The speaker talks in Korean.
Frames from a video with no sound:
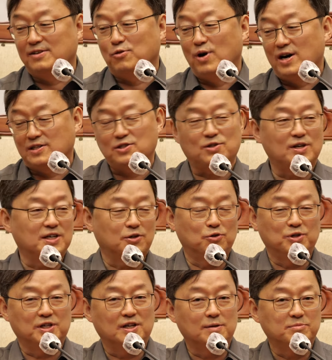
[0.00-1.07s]
과학 철학 이런
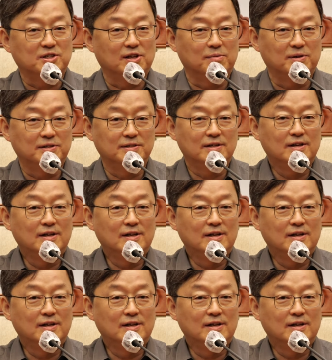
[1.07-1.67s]
얘기는 합니다만은